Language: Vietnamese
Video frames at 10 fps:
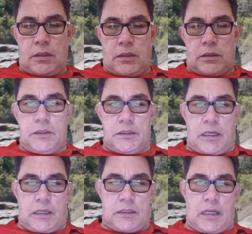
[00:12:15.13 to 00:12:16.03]
Ngươi
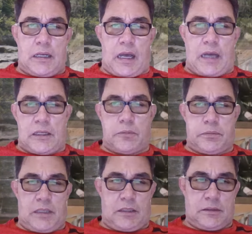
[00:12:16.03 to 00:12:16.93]
giờ đã là
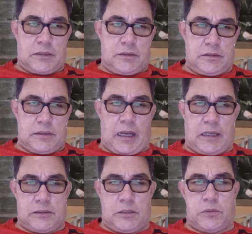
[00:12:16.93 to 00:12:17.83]
độc nhân thượng
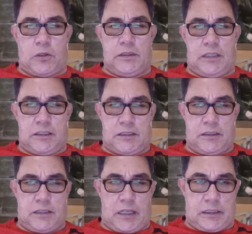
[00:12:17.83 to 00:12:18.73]
thặng trong cõi nhân
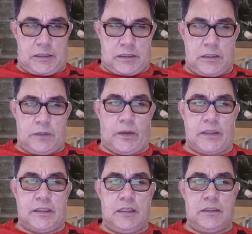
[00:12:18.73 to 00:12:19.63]
sinh này, ngươi
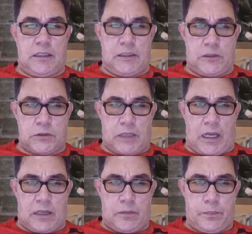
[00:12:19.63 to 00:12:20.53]
phải nhớ lời của
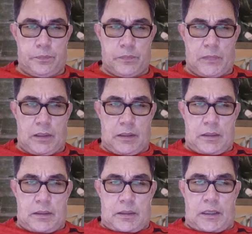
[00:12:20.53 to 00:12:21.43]
ta.
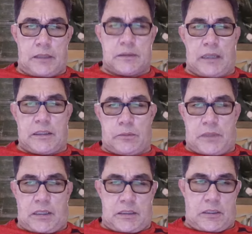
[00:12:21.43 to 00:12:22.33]
Hiện tại
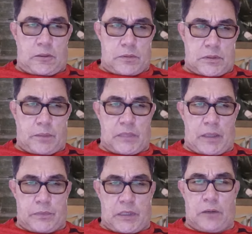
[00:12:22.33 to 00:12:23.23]
độc chất không xâm
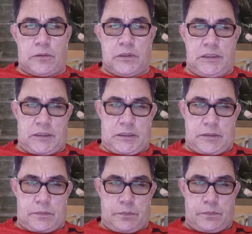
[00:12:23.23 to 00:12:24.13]
nhập vào ngươi
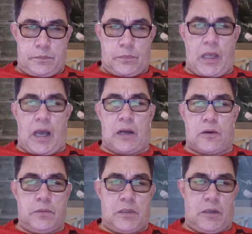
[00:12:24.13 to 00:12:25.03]
nữa, và
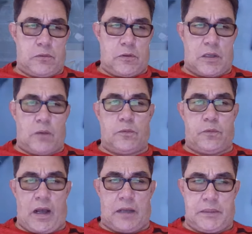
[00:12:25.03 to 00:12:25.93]
cũng không có công
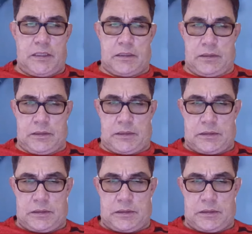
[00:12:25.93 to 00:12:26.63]
phá giết người.